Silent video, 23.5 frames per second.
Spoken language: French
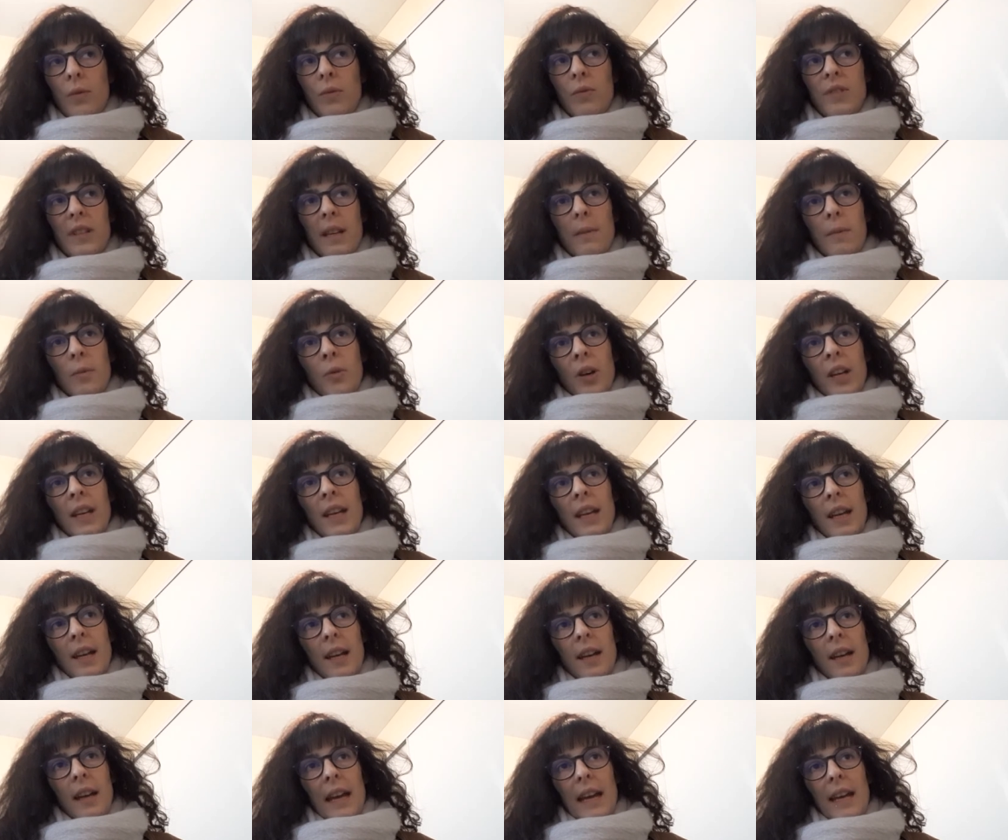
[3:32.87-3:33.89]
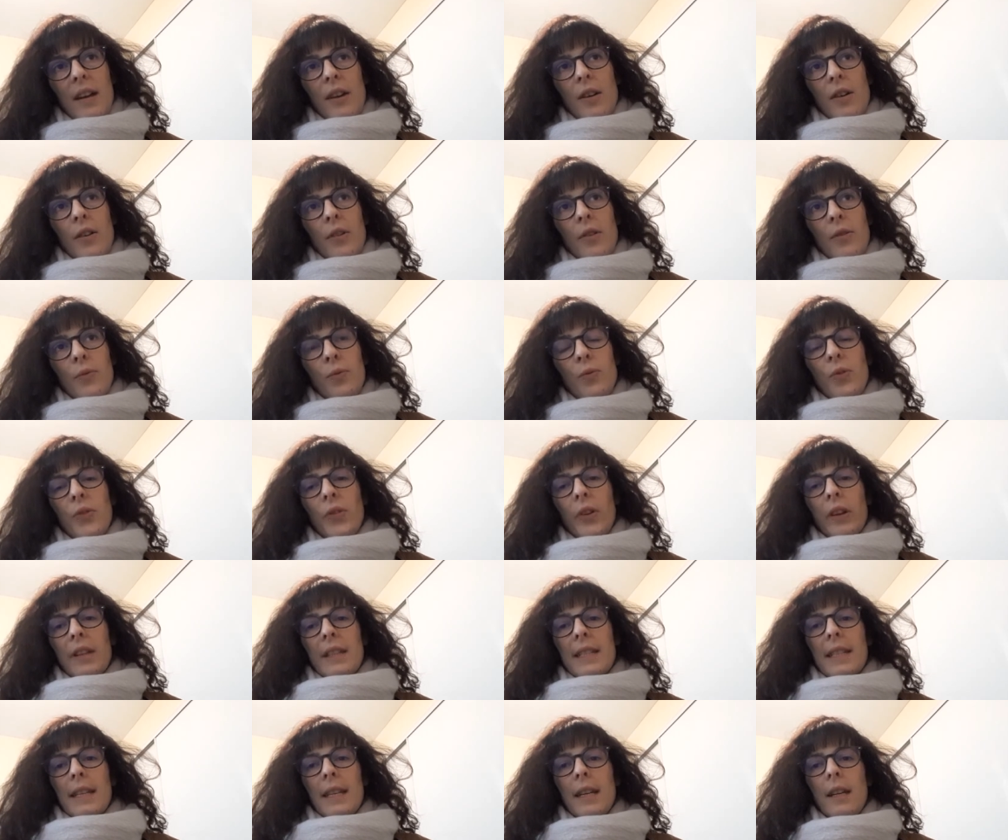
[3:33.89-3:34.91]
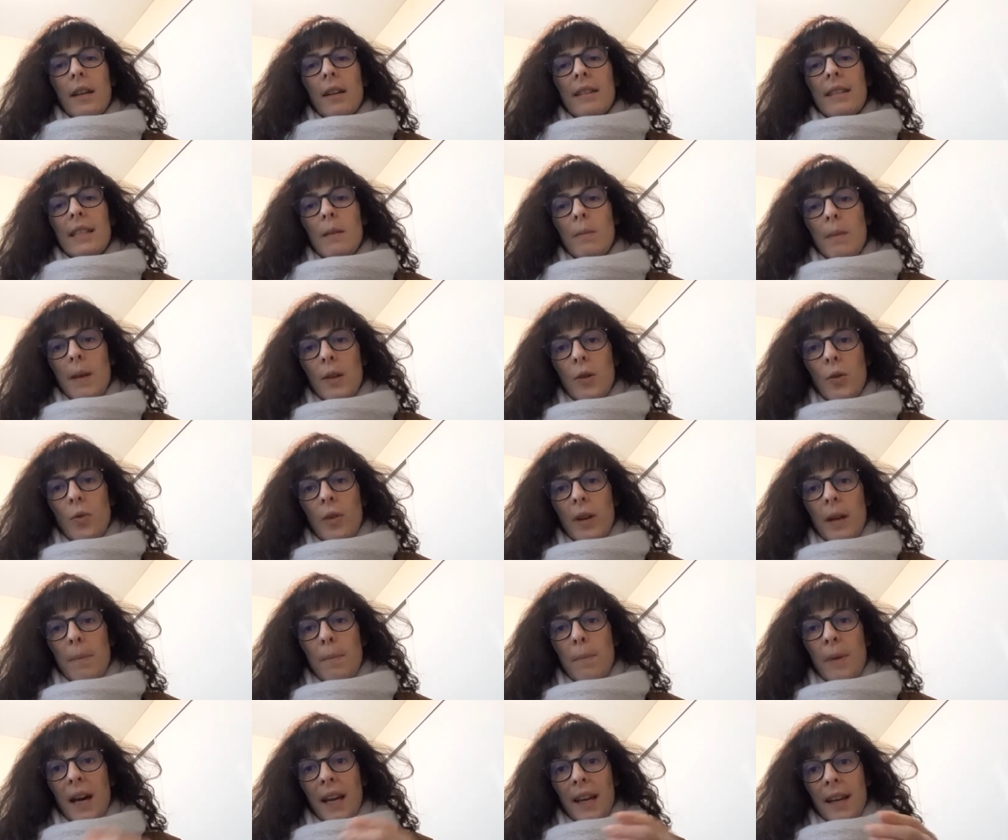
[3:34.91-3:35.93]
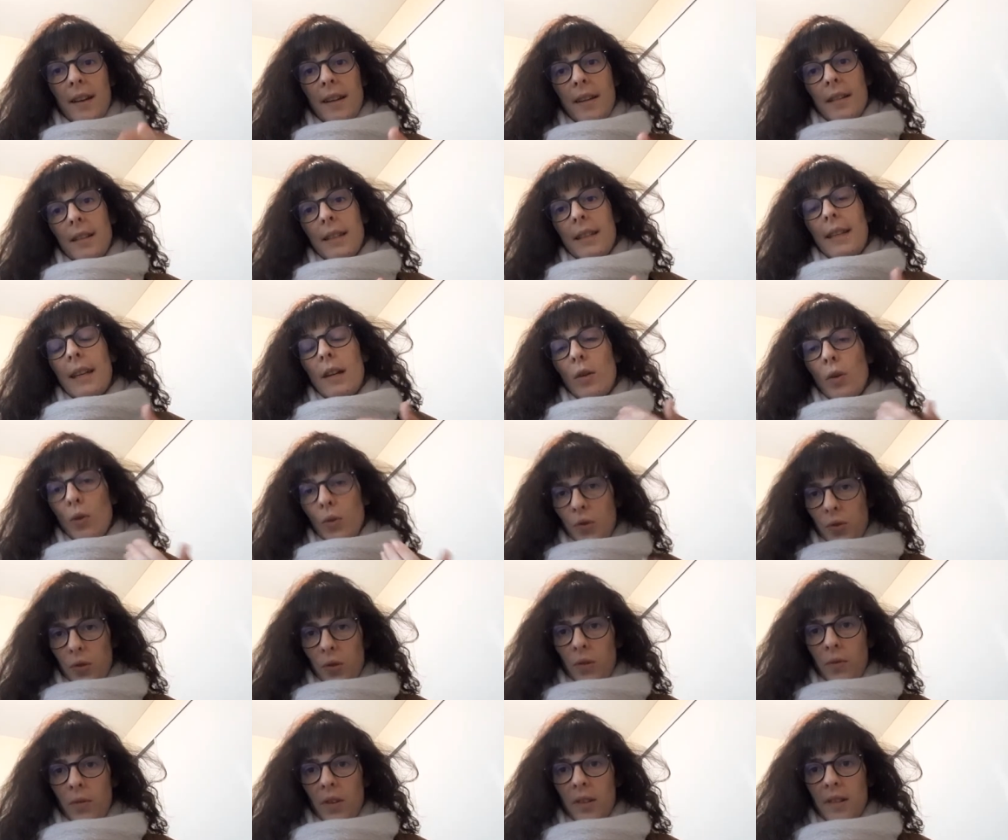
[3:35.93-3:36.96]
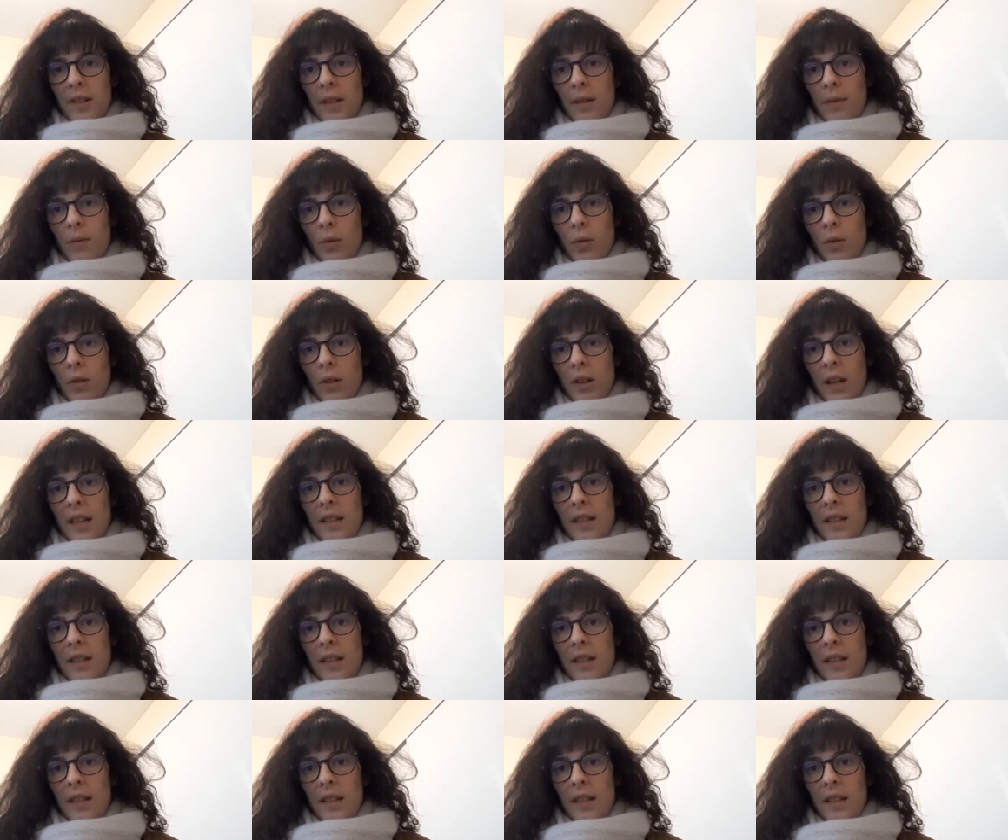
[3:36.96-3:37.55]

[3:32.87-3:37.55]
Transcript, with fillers: vous aimeriez euh, vous sentir diminué par quelqu'un qui est au-dessus de votre niveau